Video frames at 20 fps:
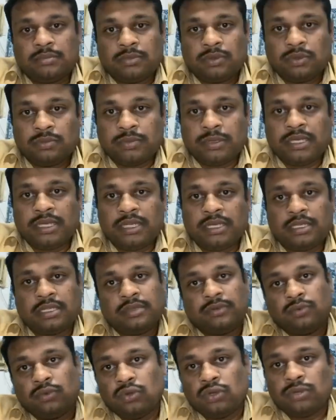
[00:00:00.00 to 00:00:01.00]
புக்
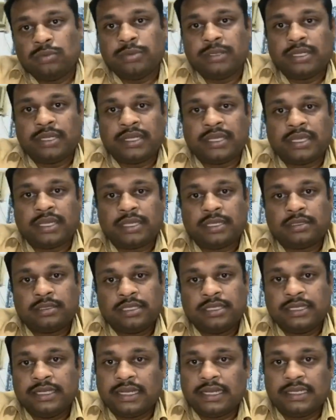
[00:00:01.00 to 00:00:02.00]
பண்ணியிருந்தேன் ஊருக்கு போயிருக்கேன்
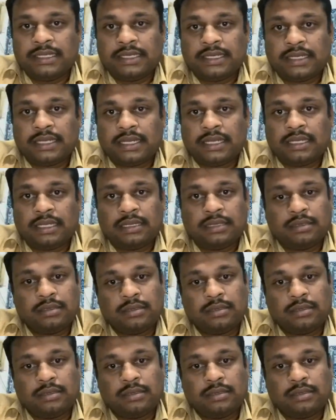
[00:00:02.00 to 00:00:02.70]
இந்தியாவில் இருக்கேன்